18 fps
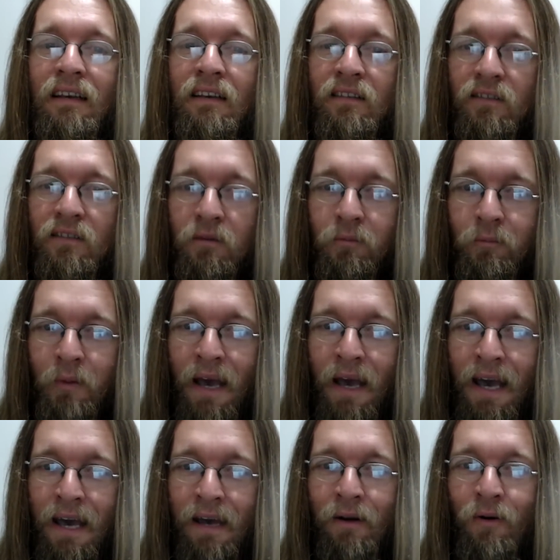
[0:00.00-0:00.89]

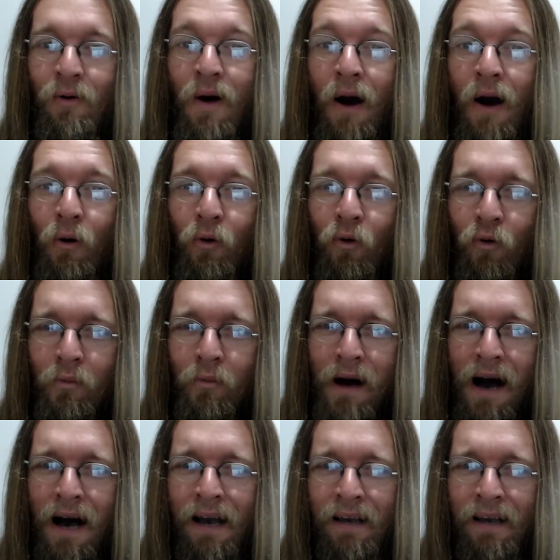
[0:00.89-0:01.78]
esperam algo
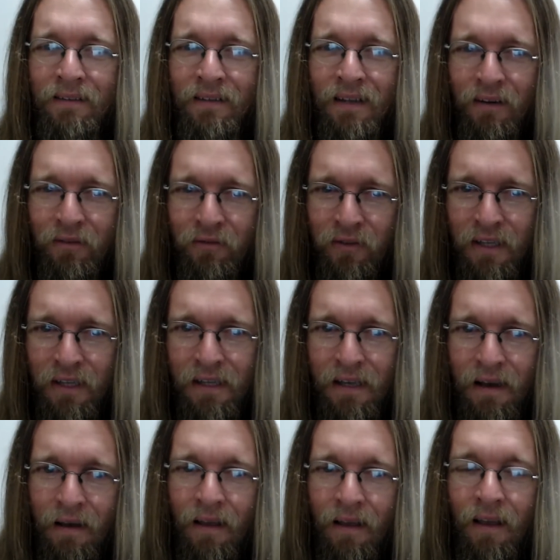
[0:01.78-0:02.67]
mais da
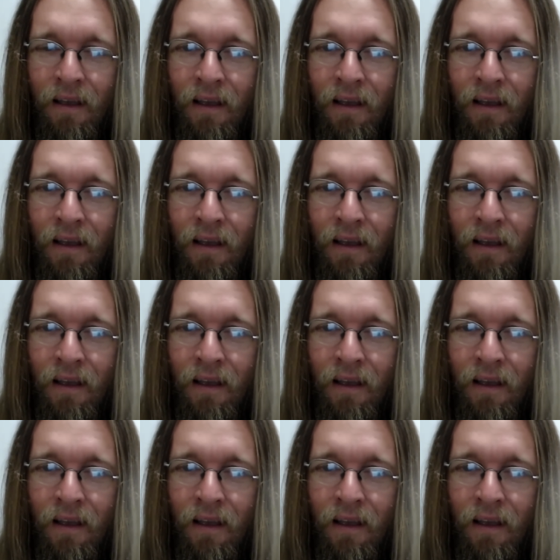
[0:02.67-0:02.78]
vida